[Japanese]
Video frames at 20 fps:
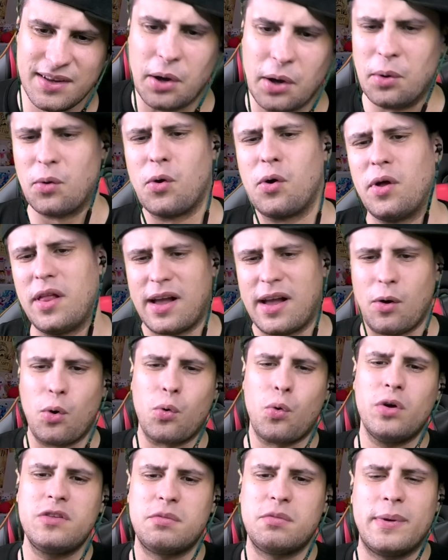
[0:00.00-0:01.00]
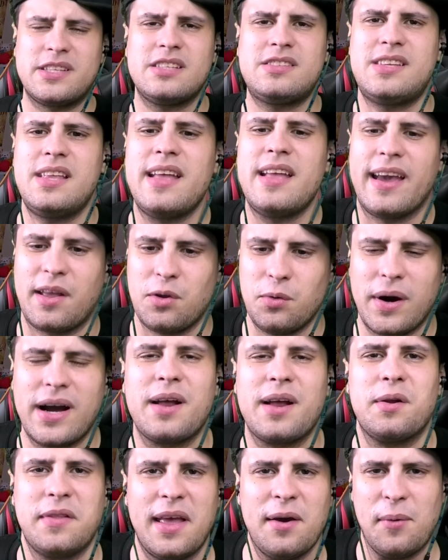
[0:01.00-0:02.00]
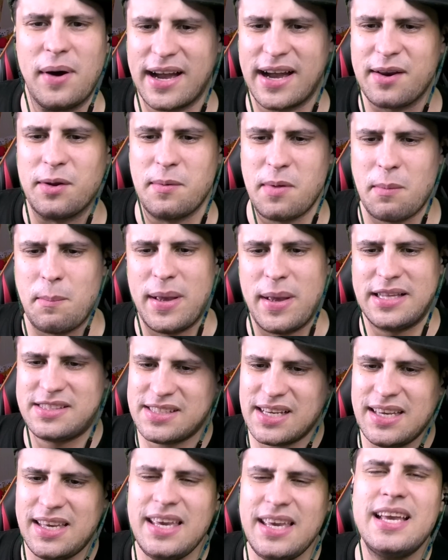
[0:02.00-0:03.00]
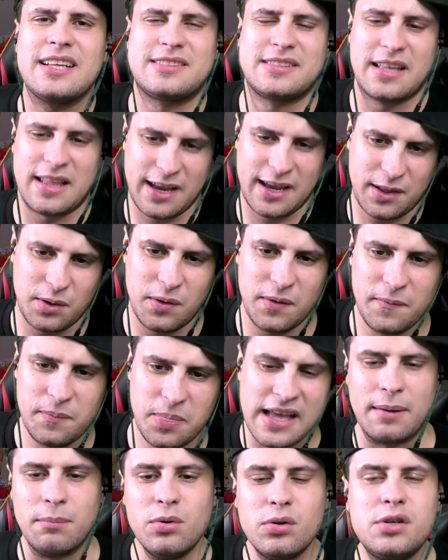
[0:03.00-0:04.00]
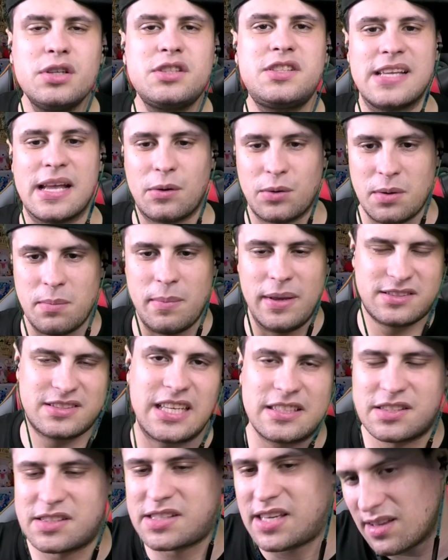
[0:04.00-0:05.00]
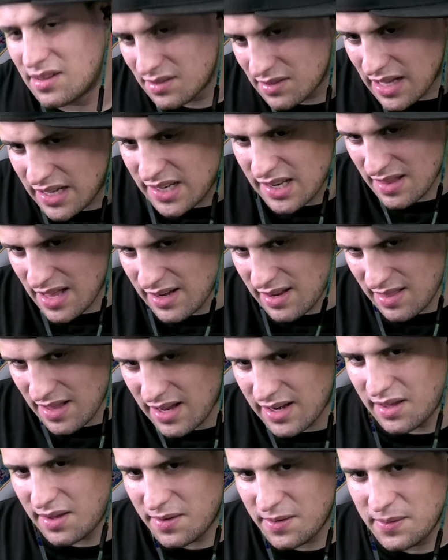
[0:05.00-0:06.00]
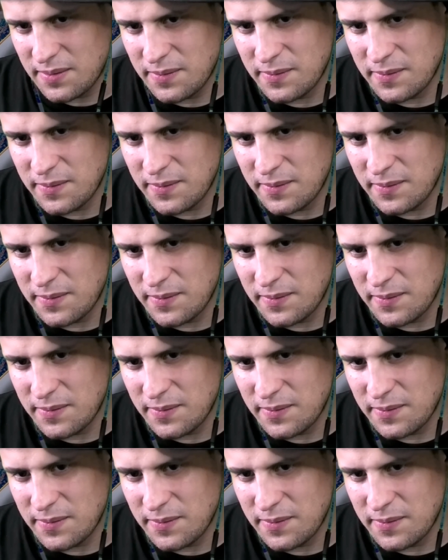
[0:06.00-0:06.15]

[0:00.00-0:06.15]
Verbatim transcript: いや、こいつめっちゃ好きなんやけど、わかるね、わかるね、めっちゃいいやつなんだけど、なんか無口なのにめっちゃ好き。何何何、